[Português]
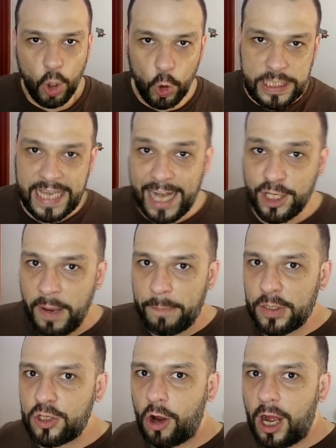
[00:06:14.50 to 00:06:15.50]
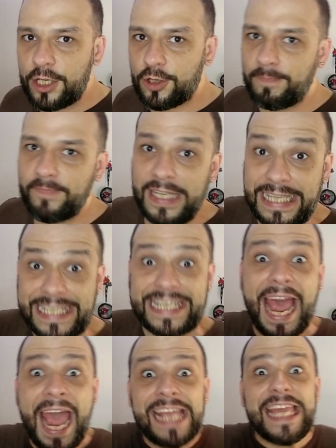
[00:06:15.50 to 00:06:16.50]
O sétimo episódio
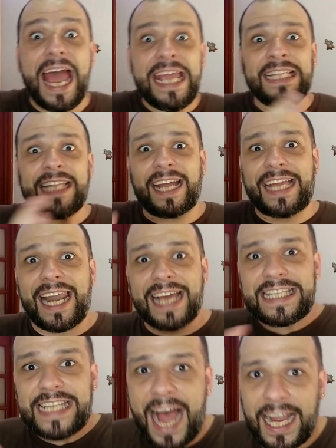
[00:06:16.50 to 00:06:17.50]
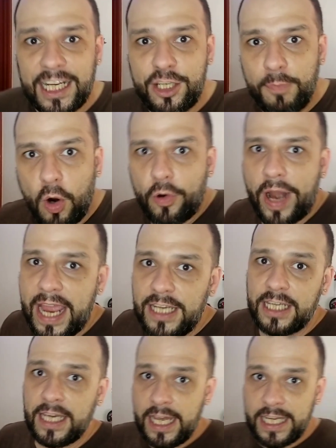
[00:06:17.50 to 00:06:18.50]
segue ainda aquela saga de
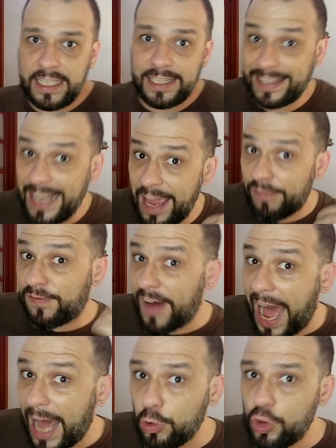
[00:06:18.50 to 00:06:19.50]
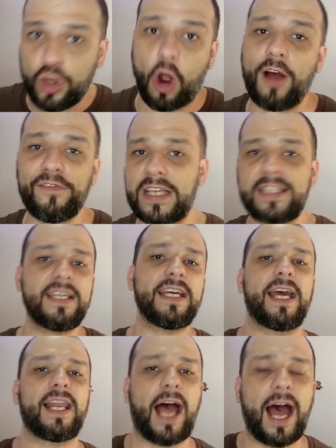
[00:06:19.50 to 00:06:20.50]
Moraine em levar os jovens
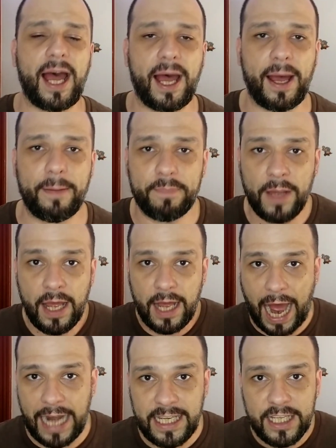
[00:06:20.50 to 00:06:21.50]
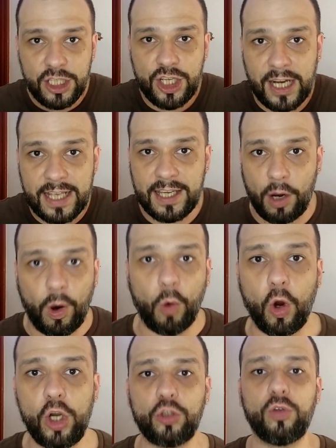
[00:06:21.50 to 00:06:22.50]
em, a, ali em direção
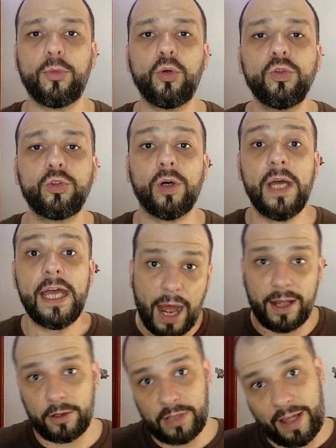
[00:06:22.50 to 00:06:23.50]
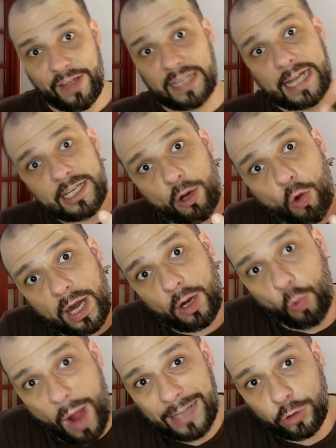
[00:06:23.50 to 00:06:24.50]
ao olho do mundo. Na verdade, agora
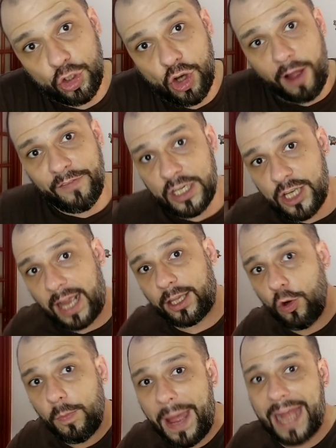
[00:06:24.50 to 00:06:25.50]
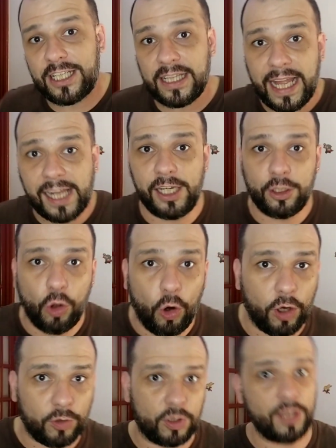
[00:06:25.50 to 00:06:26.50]
quatro jovens, já que o Matt
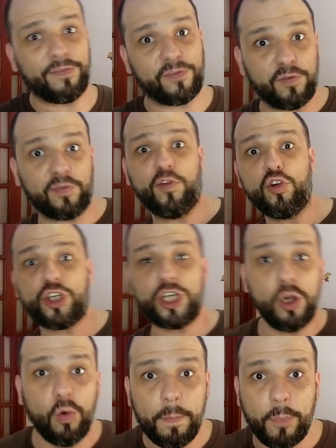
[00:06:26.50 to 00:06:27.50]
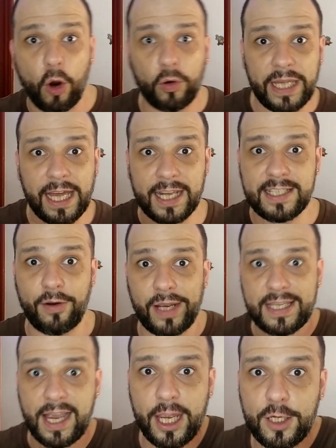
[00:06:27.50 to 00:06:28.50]
declinou, fugiu um pouco em relação
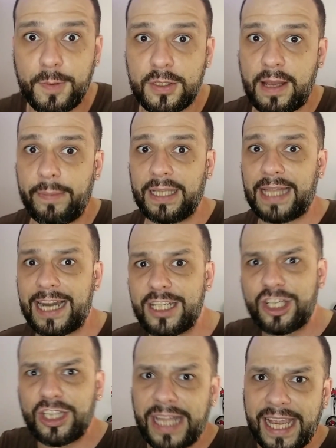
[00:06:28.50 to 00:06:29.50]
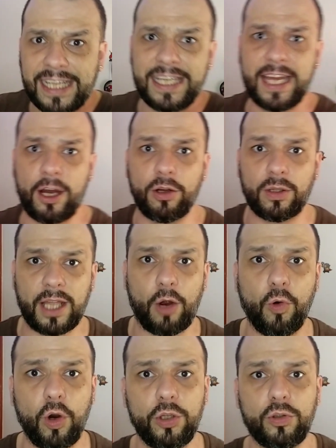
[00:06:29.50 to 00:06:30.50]
a essa responsabilidade de ter que ir até
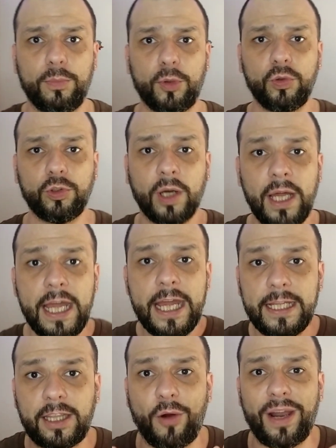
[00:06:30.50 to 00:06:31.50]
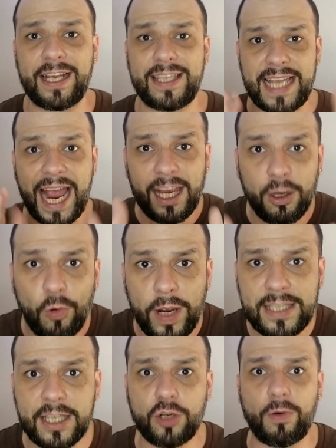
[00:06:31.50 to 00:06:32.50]
o olho do mundo. Então ela segue com
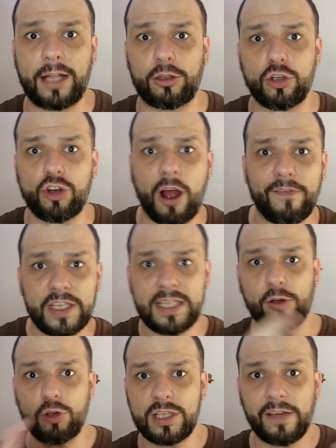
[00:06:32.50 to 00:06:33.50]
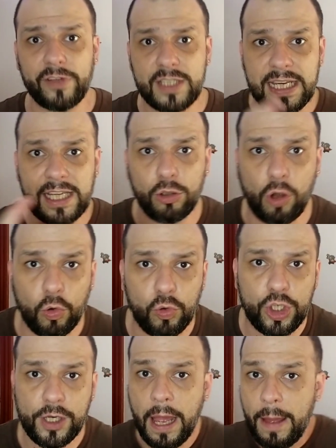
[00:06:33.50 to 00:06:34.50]
esses quatro jovens, inclusive seguindo
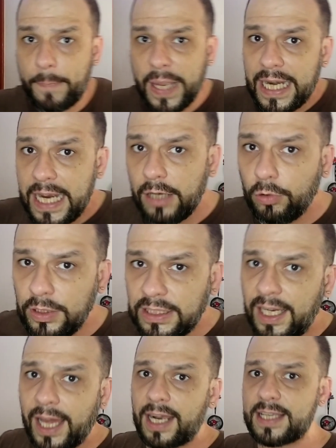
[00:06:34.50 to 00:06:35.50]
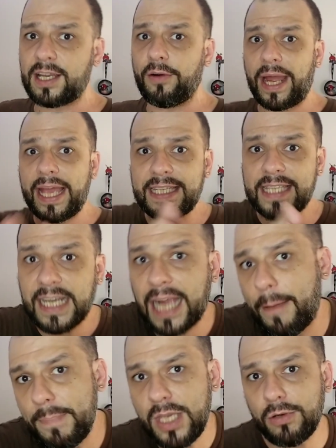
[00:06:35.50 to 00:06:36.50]
alguns perigos em relação a esse
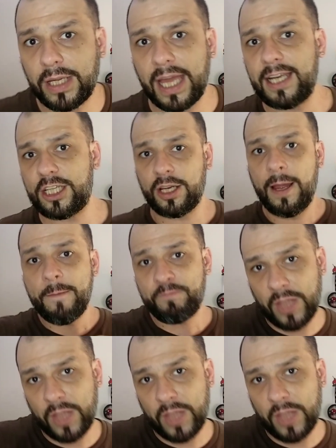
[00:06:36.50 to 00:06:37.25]
caminho que eles